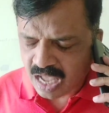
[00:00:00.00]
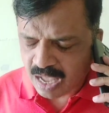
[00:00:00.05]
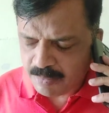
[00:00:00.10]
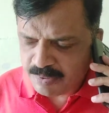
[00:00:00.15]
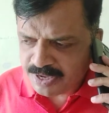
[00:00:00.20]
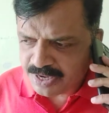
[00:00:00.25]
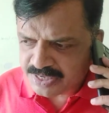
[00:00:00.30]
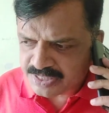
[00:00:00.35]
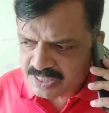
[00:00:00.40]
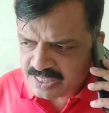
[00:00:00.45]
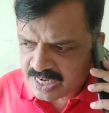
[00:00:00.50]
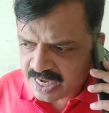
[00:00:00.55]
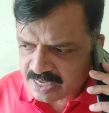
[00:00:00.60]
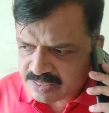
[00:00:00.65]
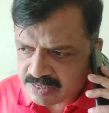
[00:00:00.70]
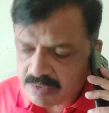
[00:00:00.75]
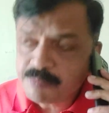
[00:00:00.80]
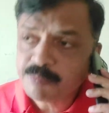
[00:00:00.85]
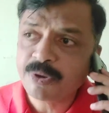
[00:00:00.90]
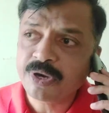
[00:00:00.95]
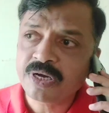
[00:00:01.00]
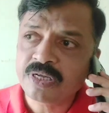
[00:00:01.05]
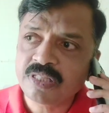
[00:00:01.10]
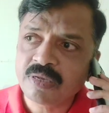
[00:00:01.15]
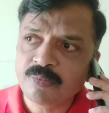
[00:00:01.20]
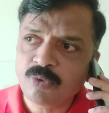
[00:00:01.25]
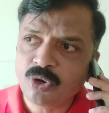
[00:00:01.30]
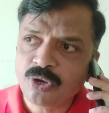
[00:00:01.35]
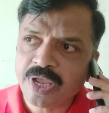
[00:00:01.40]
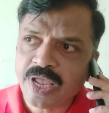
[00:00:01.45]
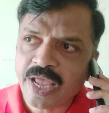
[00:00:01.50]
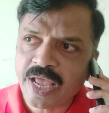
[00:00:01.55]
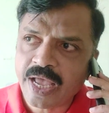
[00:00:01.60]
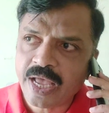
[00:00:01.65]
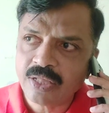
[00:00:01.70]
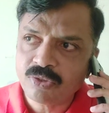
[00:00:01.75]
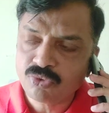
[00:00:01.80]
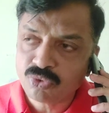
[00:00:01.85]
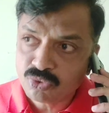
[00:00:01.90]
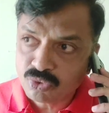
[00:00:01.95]
अभी एसटी का संपर्क खत्म हो
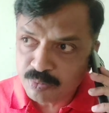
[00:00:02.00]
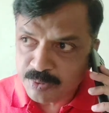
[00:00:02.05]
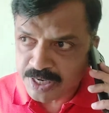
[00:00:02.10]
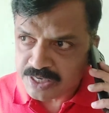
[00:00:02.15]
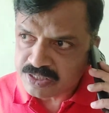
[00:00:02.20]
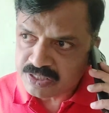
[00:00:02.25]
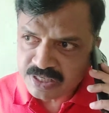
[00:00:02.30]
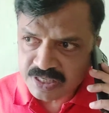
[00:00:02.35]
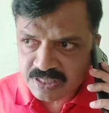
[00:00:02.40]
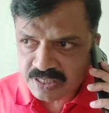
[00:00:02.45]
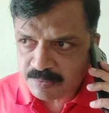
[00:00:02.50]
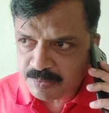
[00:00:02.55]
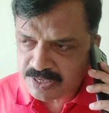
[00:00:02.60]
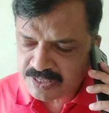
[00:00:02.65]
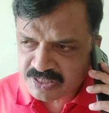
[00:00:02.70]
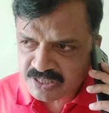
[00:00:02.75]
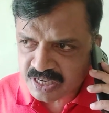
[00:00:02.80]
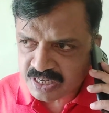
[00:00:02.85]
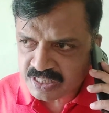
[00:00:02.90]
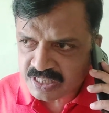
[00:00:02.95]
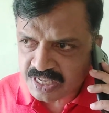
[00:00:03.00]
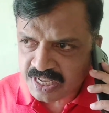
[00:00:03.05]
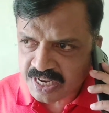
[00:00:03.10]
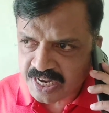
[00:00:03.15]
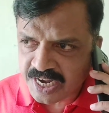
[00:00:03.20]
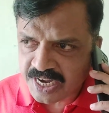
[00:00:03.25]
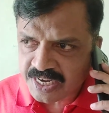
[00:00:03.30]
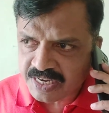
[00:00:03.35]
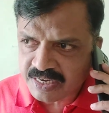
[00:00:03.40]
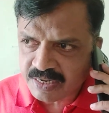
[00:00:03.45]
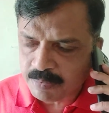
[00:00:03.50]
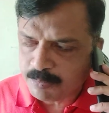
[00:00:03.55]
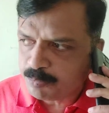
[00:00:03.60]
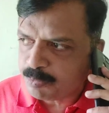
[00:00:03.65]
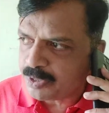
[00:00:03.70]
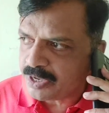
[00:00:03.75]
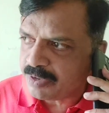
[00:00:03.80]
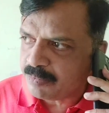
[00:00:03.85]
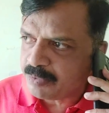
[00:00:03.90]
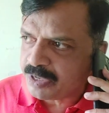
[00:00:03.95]
गया तो तुम एसटी से बेच सकते एक
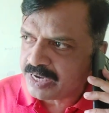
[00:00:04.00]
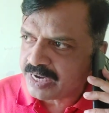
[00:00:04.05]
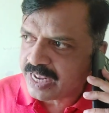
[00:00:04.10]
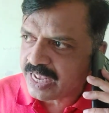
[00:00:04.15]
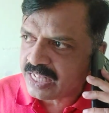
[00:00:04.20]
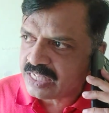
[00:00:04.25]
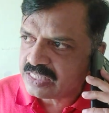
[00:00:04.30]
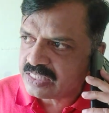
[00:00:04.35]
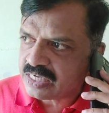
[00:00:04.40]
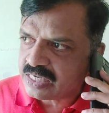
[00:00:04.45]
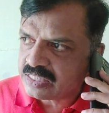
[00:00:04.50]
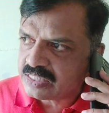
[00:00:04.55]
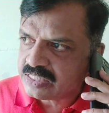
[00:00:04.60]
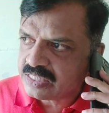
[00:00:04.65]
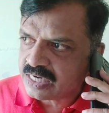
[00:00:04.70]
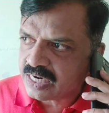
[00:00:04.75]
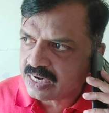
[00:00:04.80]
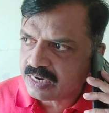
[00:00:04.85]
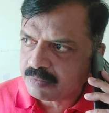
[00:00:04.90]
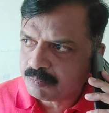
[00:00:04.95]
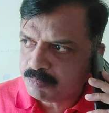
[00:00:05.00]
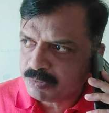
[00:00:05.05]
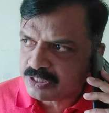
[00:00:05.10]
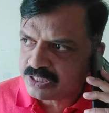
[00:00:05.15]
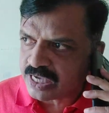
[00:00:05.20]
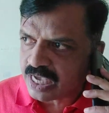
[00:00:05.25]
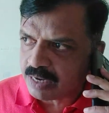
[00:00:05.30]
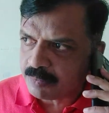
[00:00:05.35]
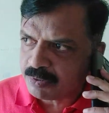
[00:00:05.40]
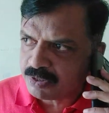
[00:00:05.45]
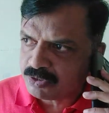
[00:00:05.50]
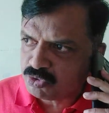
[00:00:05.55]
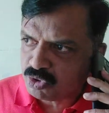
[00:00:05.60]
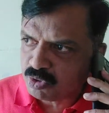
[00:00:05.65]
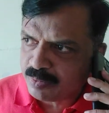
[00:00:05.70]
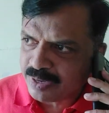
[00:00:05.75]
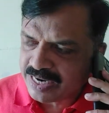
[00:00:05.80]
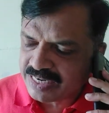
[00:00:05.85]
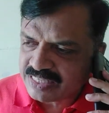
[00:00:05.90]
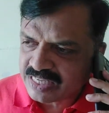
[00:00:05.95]
टप्पे मेरे ख्याल से एस के टप्पे चार पाँच
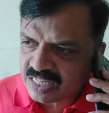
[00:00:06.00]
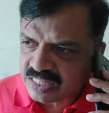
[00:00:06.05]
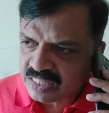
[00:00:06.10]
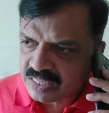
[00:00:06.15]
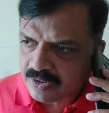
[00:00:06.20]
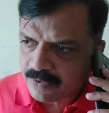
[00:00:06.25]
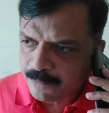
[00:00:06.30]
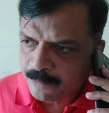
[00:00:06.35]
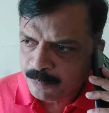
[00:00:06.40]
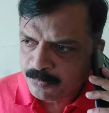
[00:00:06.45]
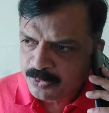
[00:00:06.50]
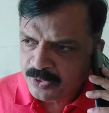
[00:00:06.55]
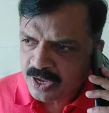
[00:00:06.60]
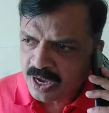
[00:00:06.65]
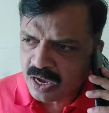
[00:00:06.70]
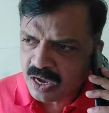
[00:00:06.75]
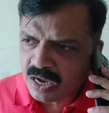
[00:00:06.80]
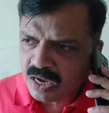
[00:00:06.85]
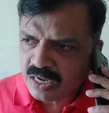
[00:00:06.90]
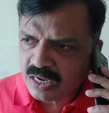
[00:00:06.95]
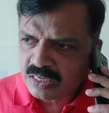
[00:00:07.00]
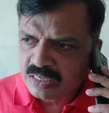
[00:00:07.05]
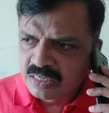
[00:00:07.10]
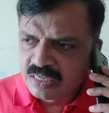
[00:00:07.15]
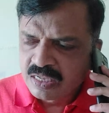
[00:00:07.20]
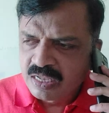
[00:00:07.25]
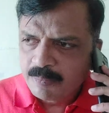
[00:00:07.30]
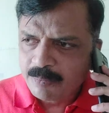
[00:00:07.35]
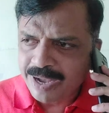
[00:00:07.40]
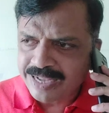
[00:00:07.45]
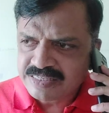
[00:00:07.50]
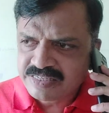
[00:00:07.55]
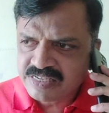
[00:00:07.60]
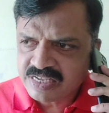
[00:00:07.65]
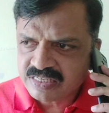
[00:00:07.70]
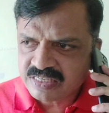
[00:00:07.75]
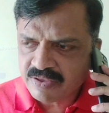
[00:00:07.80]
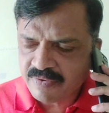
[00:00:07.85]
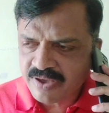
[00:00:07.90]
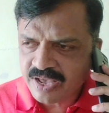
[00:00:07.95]
उठ बैठ जाते हाँ पाँच
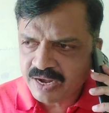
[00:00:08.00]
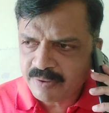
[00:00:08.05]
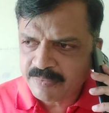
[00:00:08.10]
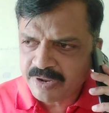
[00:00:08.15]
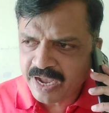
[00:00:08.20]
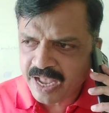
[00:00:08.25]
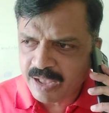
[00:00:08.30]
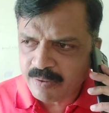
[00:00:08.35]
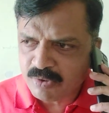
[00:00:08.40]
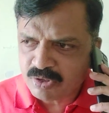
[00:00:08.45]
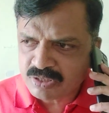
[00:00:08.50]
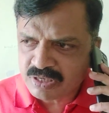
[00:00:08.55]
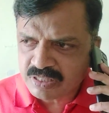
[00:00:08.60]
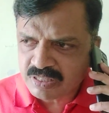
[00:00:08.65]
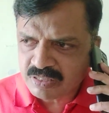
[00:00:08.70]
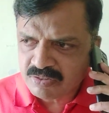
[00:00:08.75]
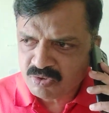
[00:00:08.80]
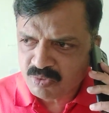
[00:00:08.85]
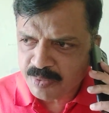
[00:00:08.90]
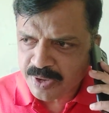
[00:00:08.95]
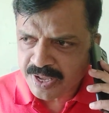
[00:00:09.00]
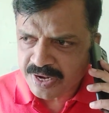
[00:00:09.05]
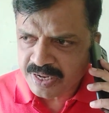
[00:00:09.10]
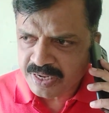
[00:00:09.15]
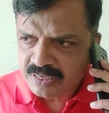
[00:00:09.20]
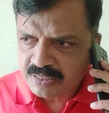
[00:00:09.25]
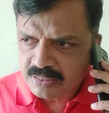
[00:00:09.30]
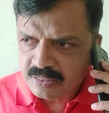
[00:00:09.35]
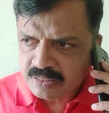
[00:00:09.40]
छः सवार में काम हो जाता तुम्हारा